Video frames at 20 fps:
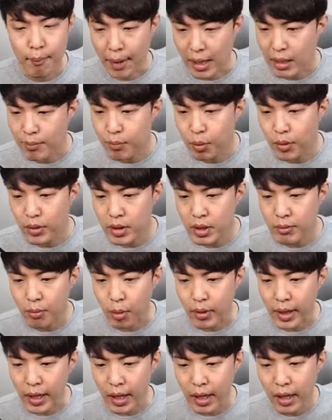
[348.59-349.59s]
발음 포인트는
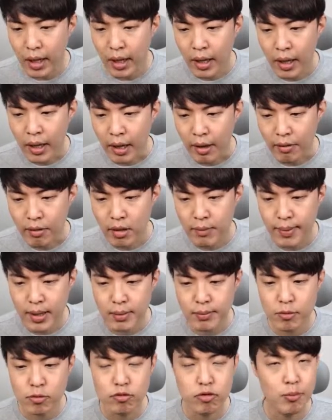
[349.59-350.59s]
뭐다? S
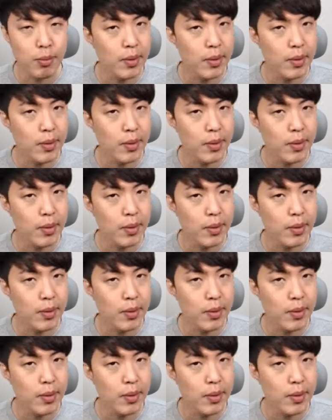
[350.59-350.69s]
발음을 두